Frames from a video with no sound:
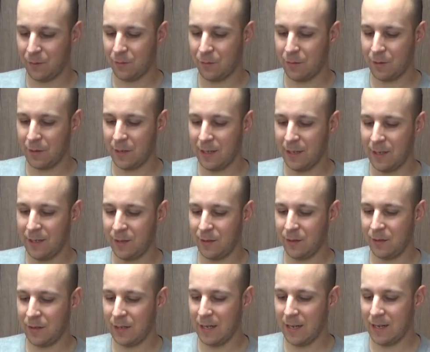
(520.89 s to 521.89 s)
壊れ
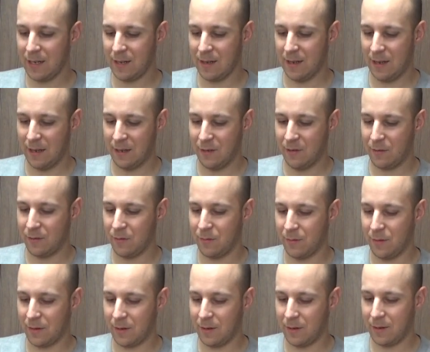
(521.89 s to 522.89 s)
づらいがよ
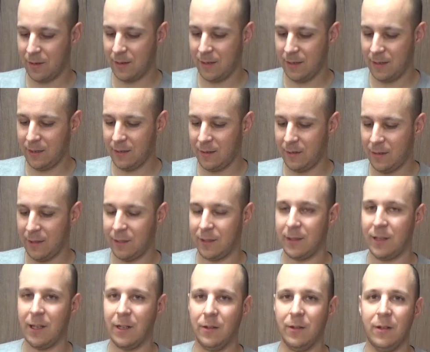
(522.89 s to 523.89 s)
くわからないんで
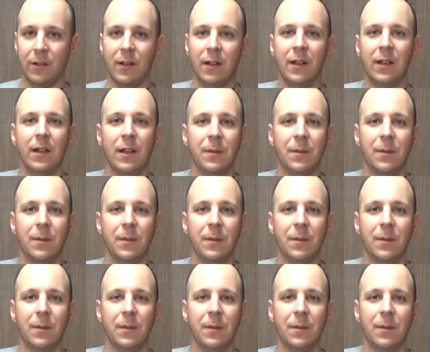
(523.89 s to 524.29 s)
すけど、